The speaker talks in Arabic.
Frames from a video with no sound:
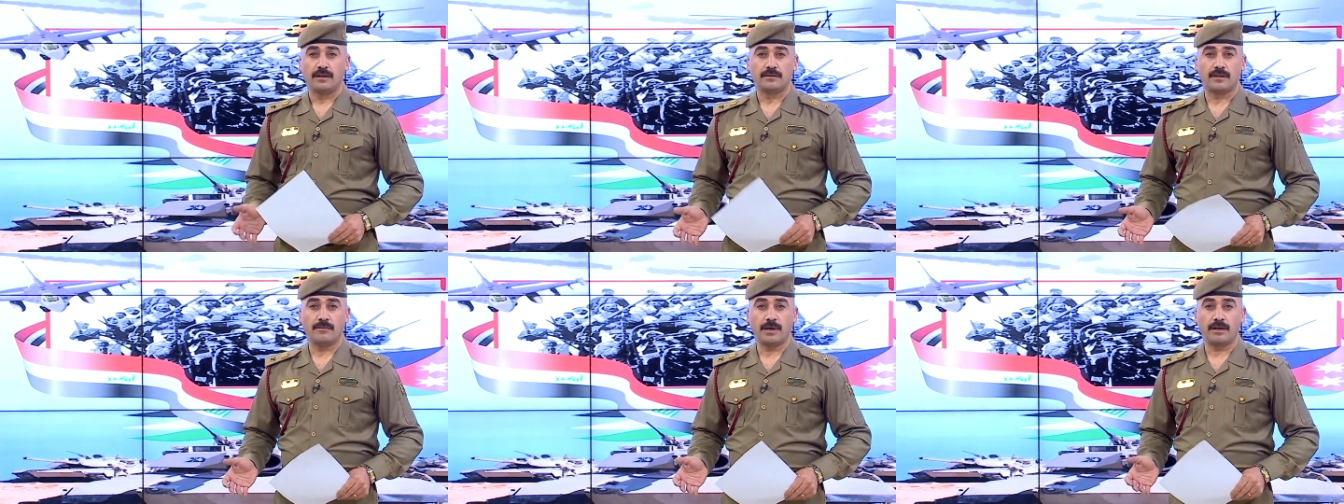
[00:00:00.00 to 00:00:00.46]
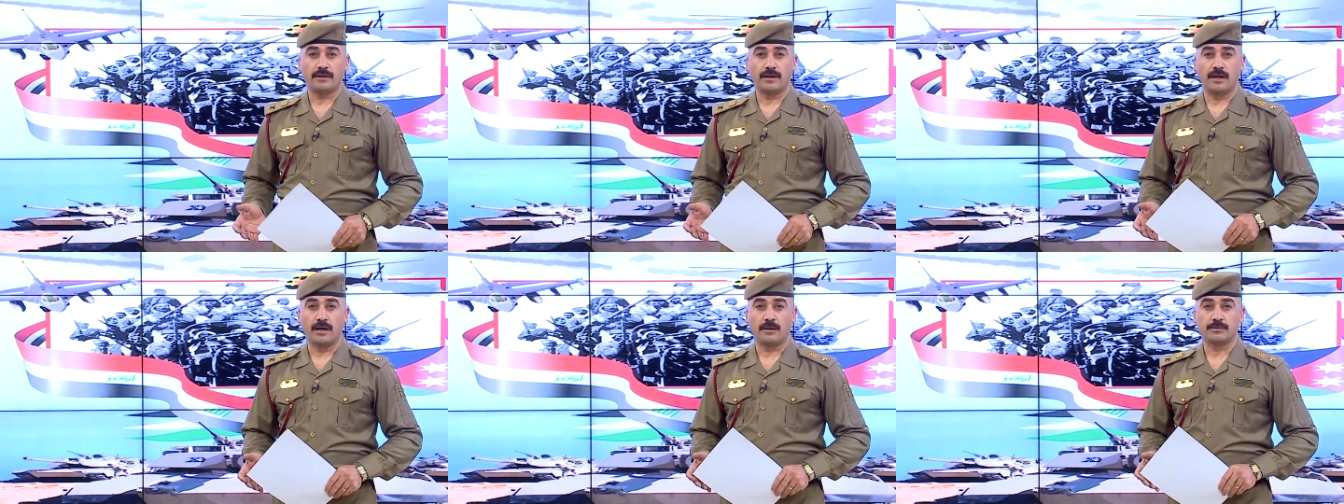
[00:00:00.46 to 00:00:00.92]
تمكن
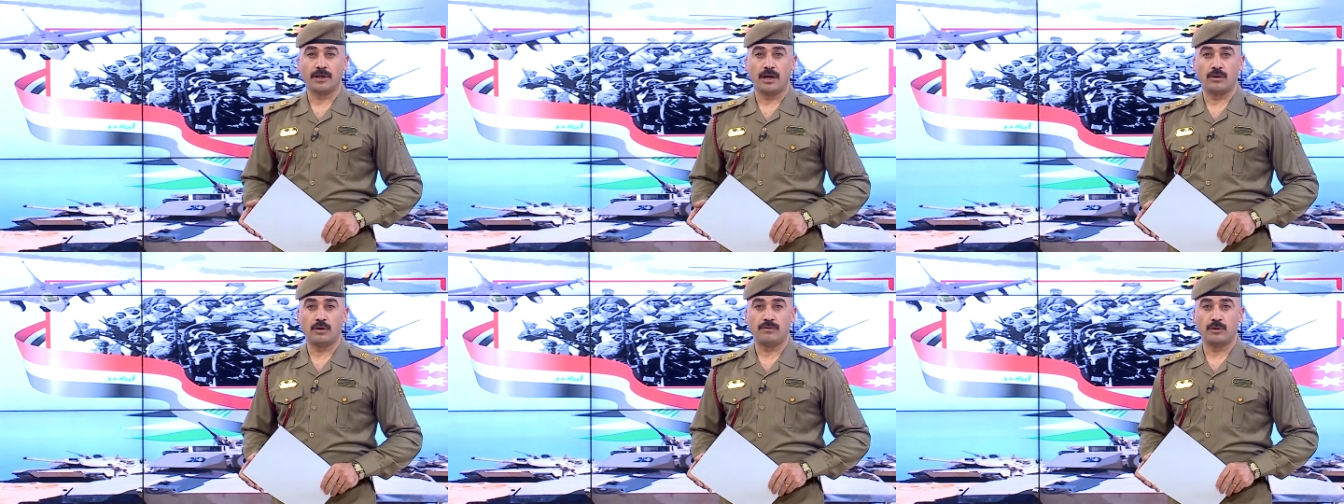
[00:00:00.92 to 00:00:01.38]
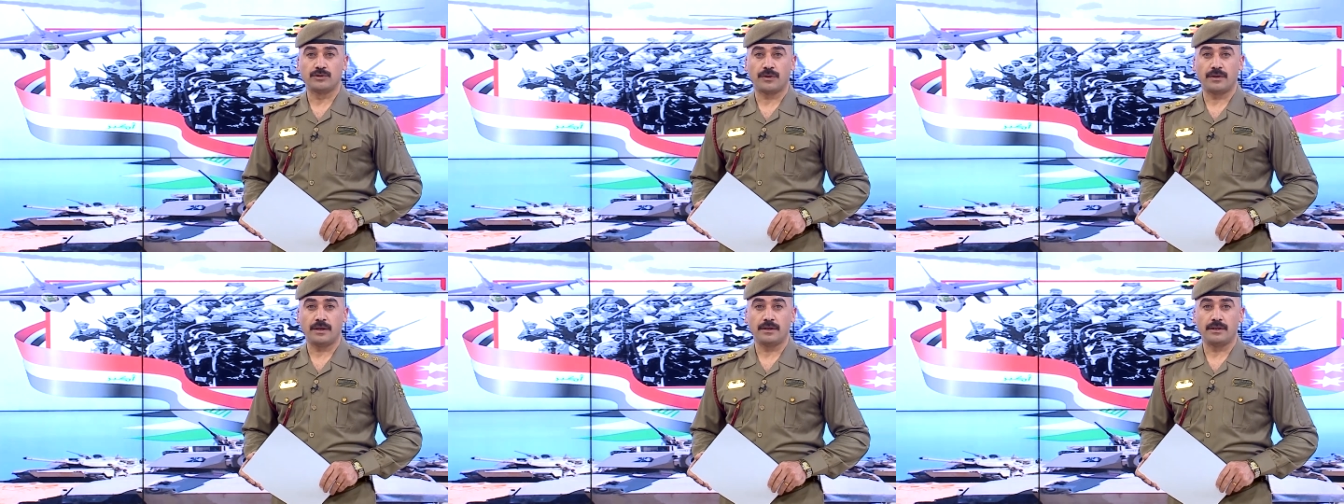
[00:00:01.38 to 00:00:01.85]
أبطال الفوج
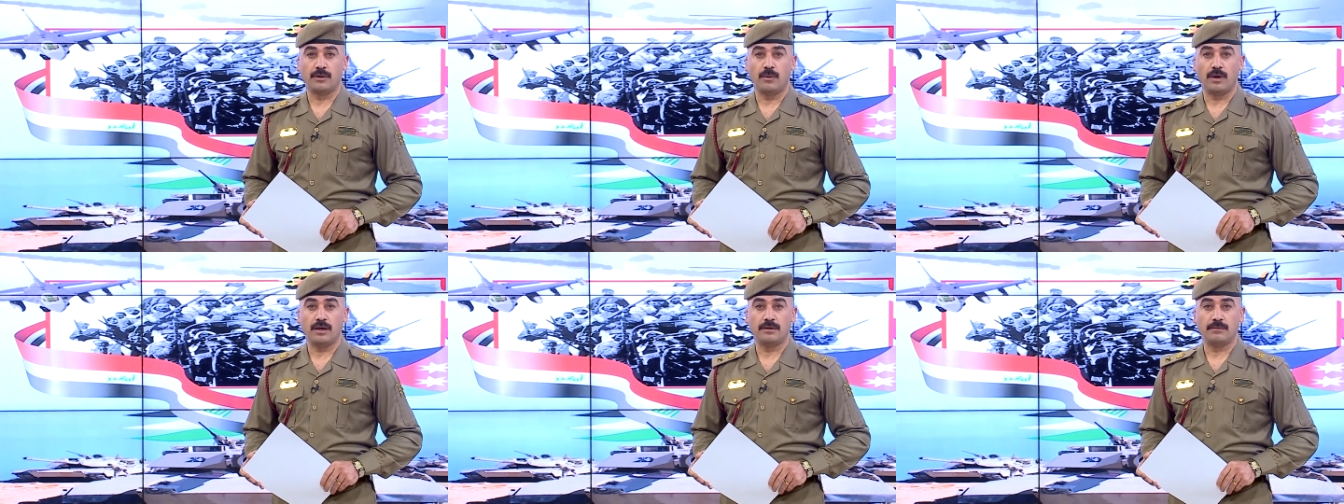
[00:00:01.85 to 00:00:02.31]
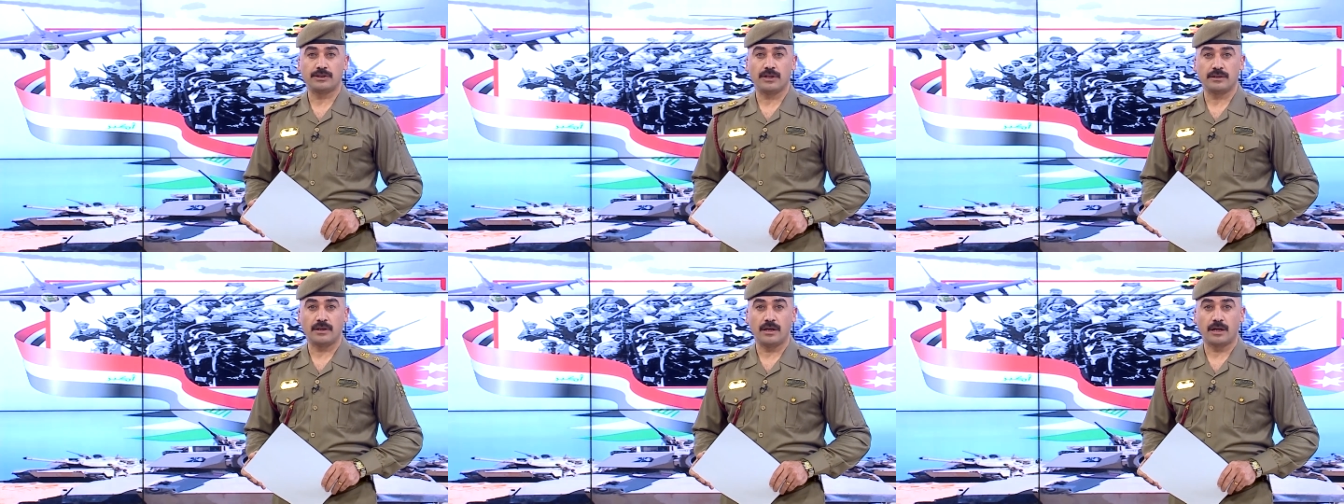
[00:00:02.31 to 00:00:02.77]
الثاني لواء المشاة
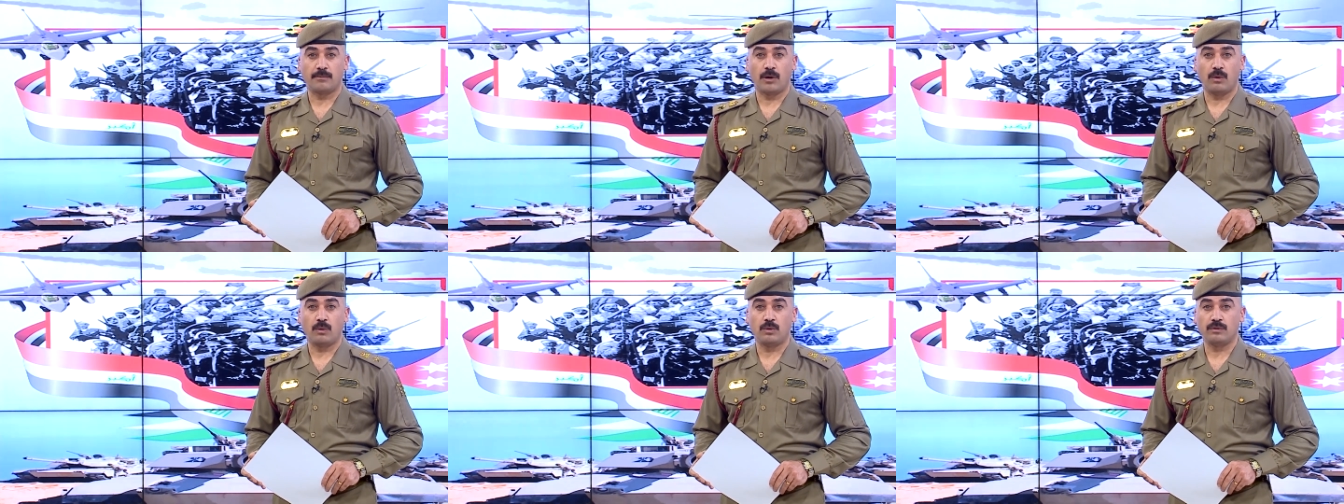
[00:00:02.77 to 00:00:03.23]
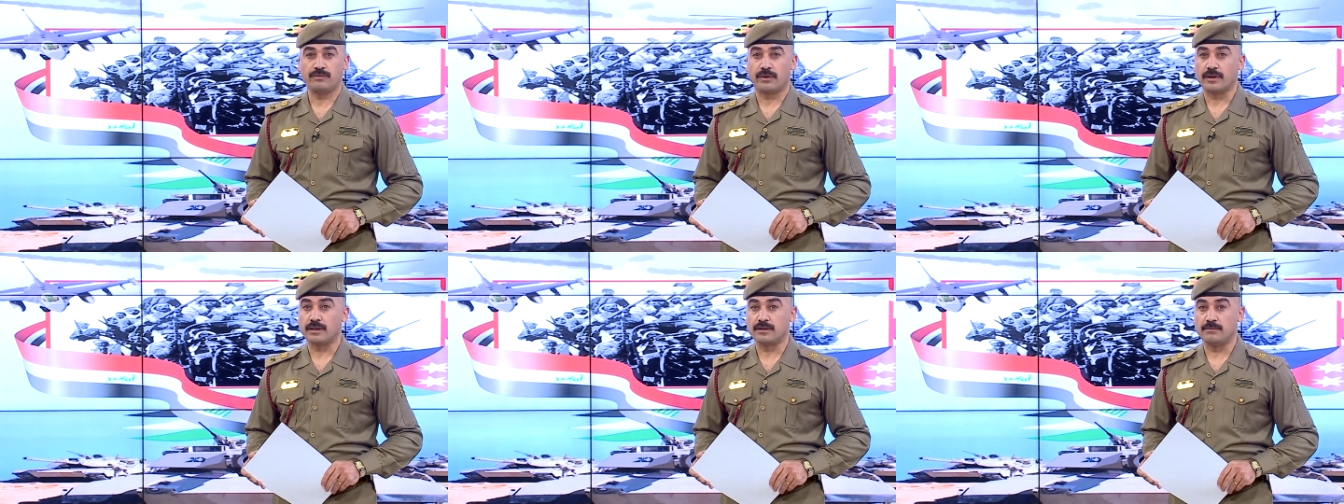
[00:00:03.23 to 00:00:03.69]
الأربعون
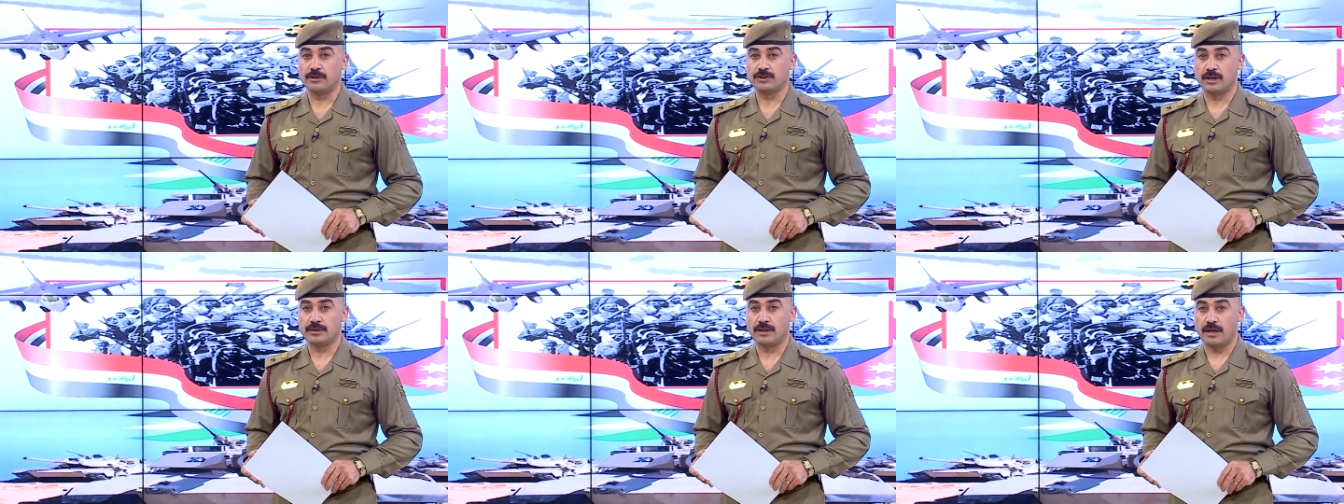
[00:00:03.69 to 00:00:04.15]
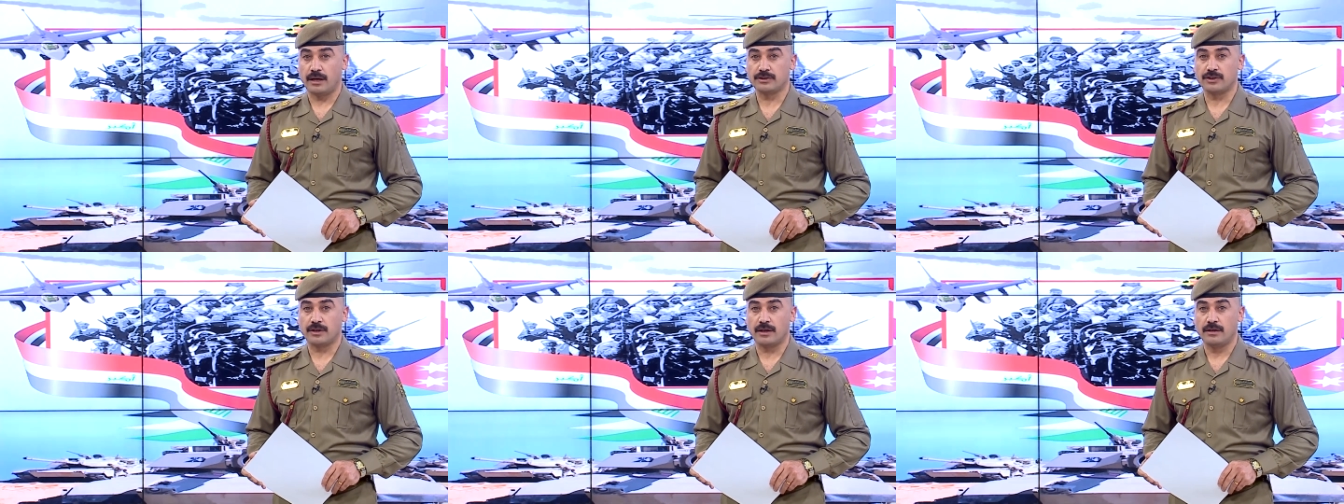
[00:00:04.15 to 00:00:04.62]
فرقة المشاة
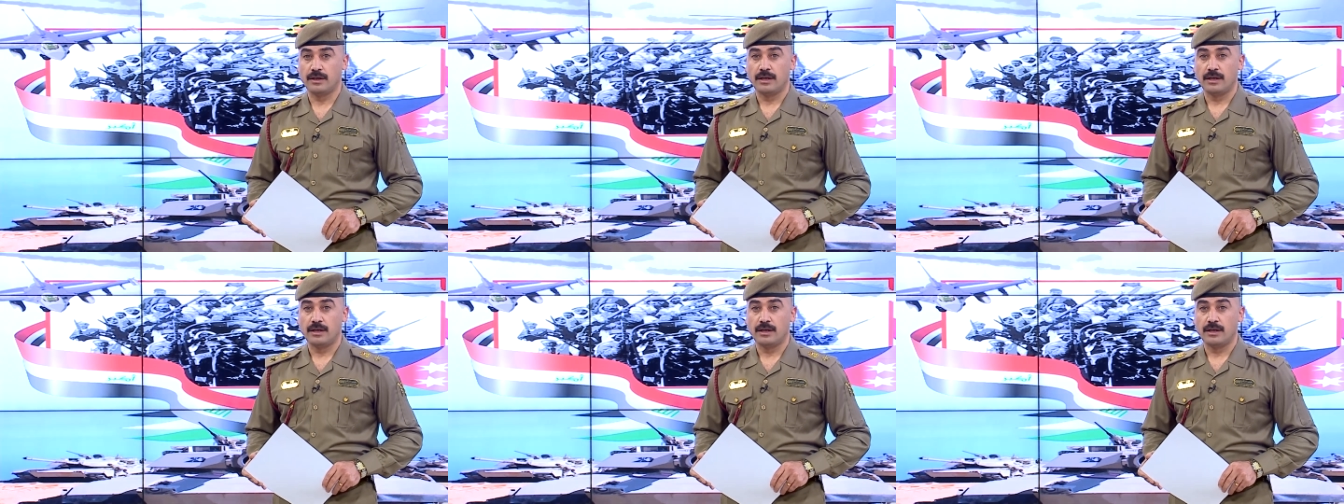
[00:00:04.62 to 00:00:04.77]
العاشرة